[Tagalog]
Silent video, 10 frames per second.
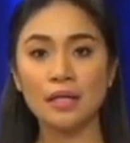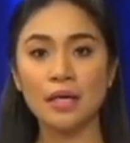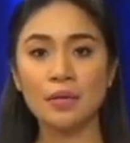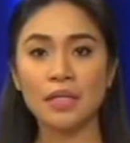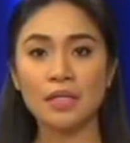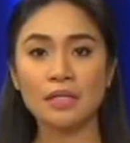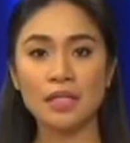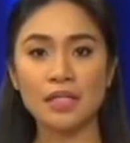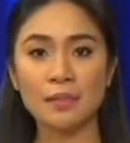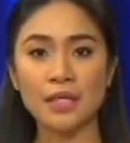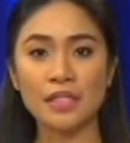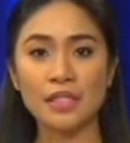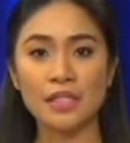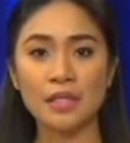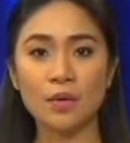Nahuli ang suspect
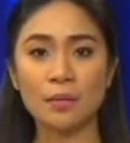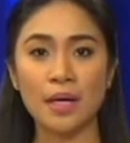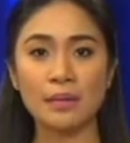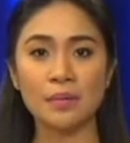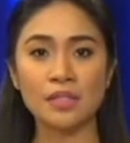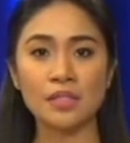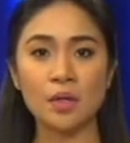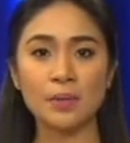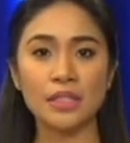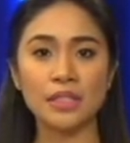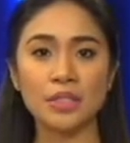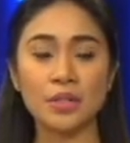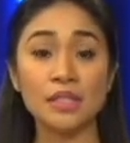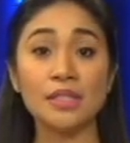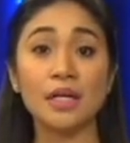sa isinagawang buy-bust
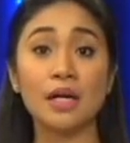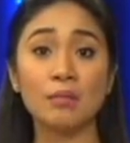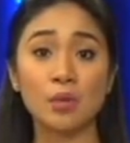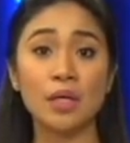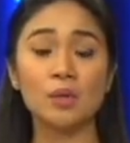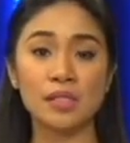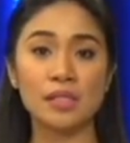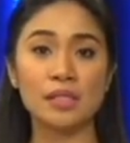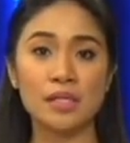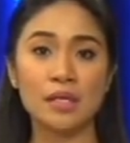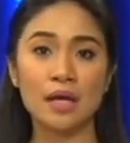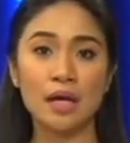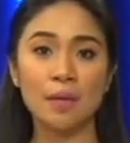operation sa Cabuyao City.